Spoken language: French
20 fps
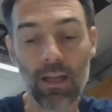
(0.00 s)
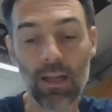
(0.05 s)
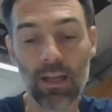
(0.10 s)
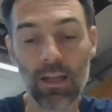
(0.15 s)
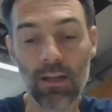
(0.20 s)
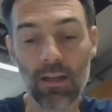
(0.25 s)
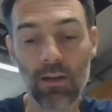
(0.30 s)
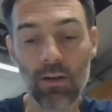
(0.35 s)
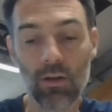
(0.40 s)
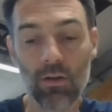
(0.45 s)

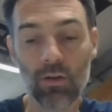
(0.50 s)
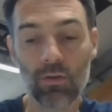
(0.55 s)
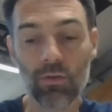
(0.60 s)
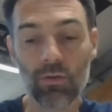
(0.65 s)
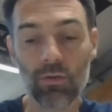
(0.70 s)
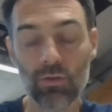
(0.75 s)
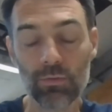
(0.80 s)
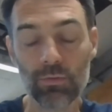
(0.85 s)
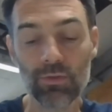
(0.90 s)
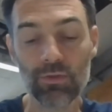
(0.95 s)
Et
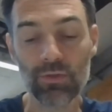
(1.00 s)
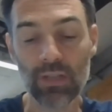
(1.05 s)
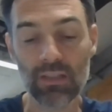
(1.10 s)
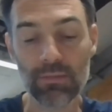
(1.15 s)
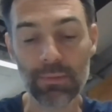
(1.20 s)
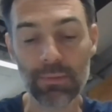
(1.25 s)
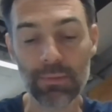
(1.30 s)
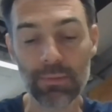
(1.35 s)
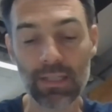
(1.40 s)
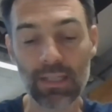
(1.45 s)
donc je me suis
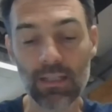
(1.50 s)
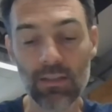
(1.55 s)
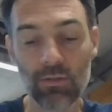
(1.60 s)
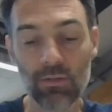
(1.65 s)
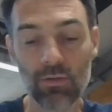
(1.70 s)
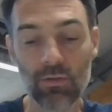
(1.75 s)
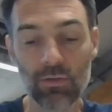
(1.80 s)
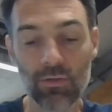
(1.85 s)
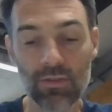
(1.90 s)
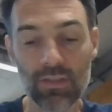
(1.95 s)
inspiré
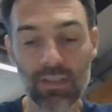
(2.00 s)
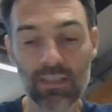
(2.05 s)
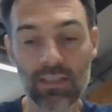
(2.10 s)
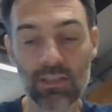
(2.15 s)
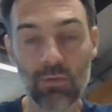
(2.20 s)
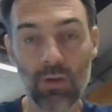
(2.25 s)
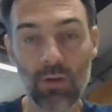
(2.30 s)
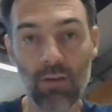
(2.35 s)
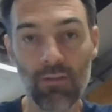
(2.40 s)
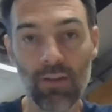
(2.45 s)
de, de ces
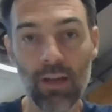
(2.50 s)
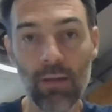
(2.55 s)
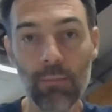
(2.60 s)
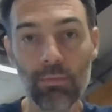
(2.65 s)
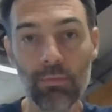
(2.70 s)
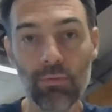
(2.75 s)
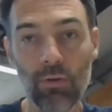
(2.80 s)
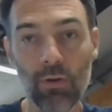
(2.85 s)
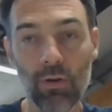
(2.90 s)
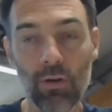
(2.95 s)
histoires vraies
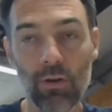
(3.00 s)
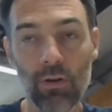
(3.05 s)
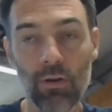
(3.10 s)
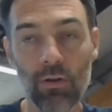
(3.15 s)
pour